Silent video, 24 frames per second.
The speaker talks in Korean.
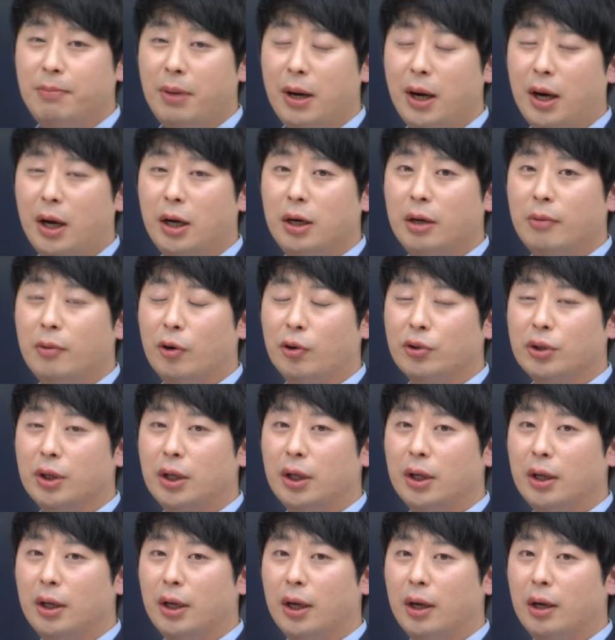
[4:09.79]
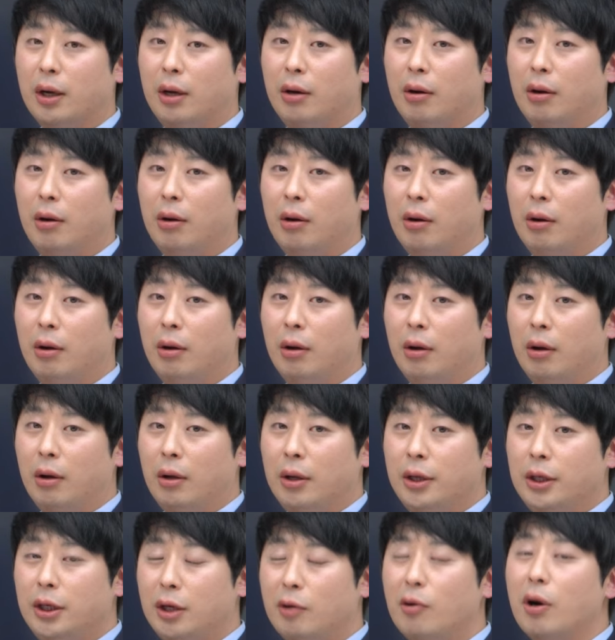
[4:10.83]
파악하려면 어떻게 해야 될까요?
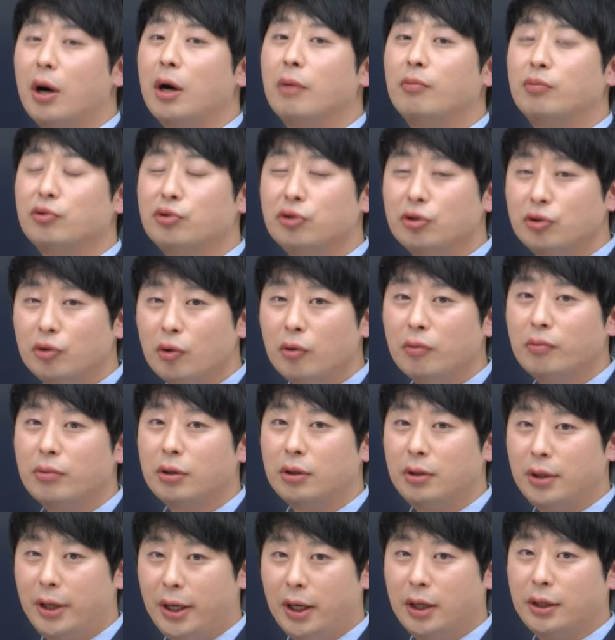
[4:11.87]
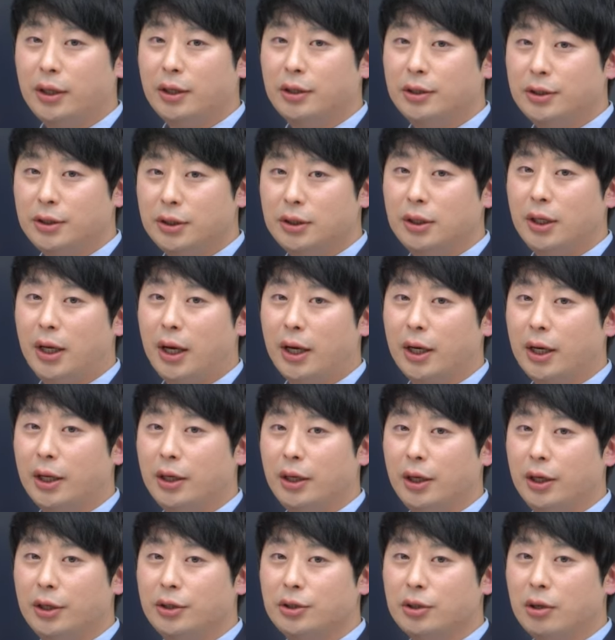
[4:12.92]
이과가 무슨 공부를 해야 되는지를 알아야
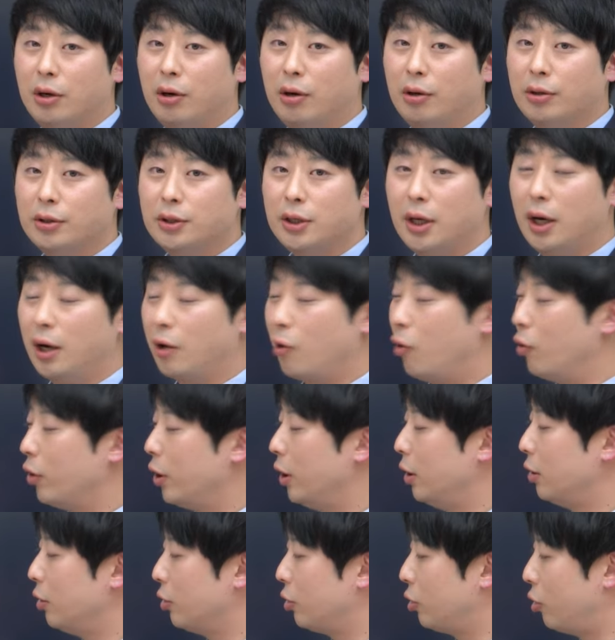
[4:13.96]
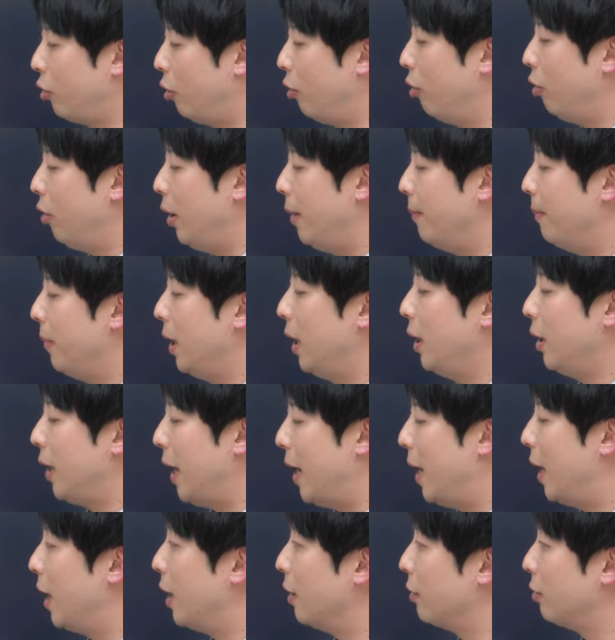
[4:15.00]
되겠죠. 자 거기에서 더 한 발
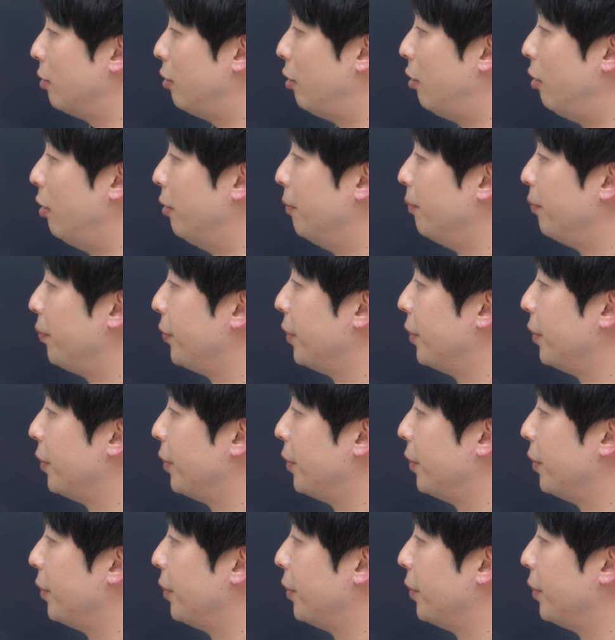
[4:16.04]
나아가서